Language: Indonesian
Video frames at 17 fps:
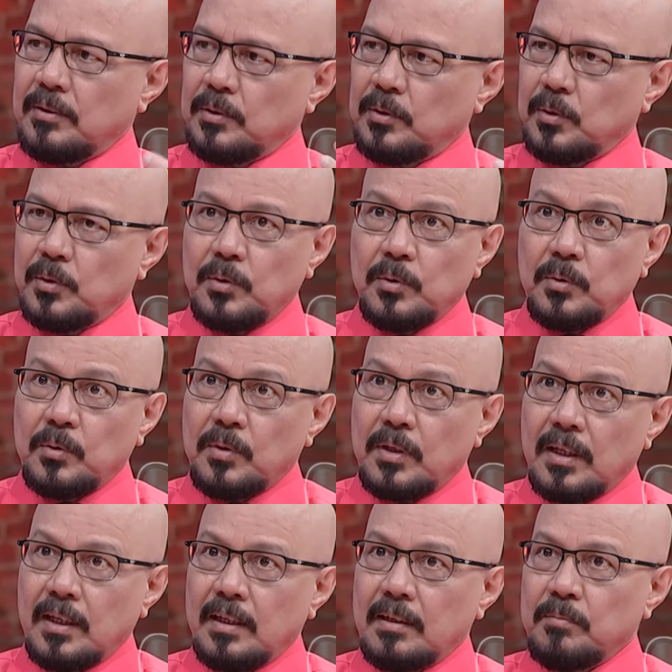untuk
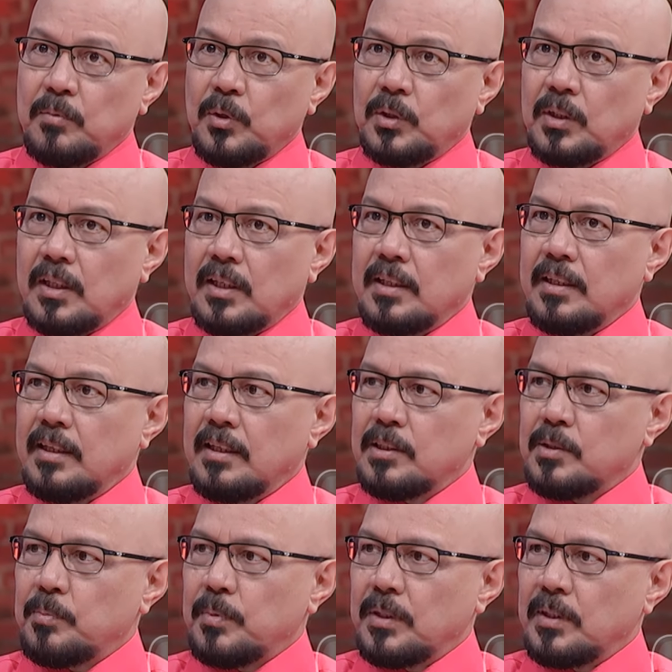wah mau
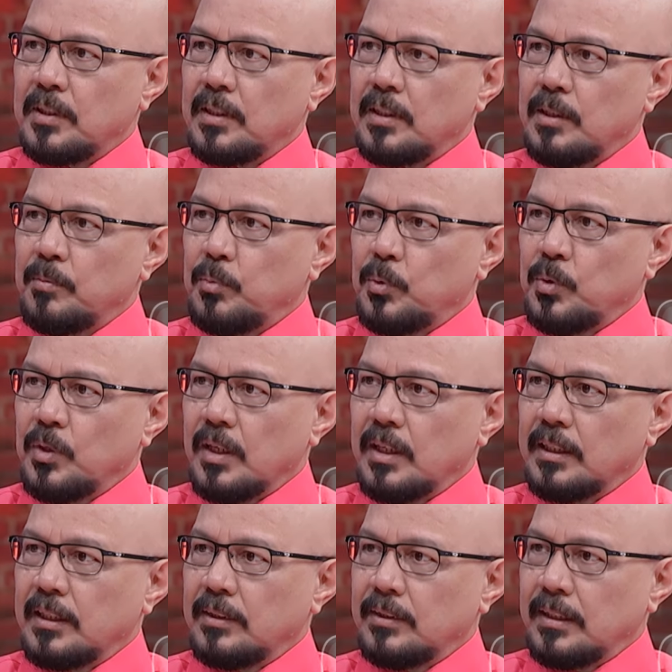terkenal seperti ibunya
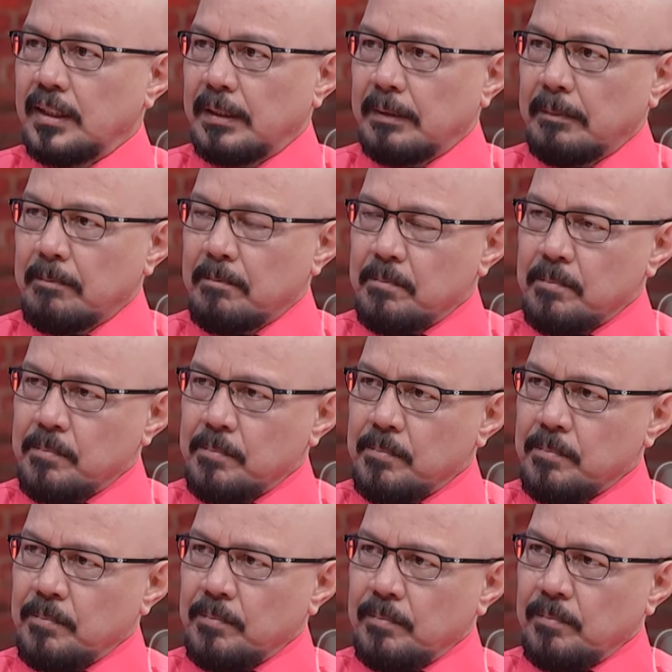gitu ya?
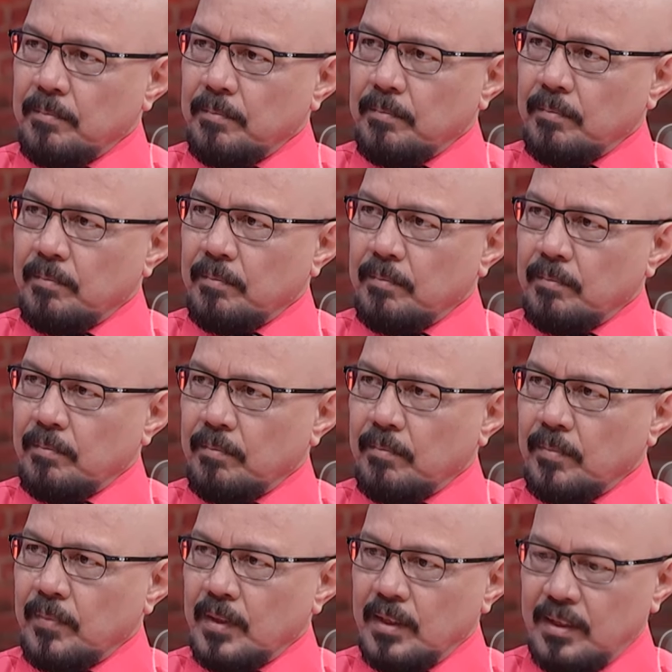Ya begitulah.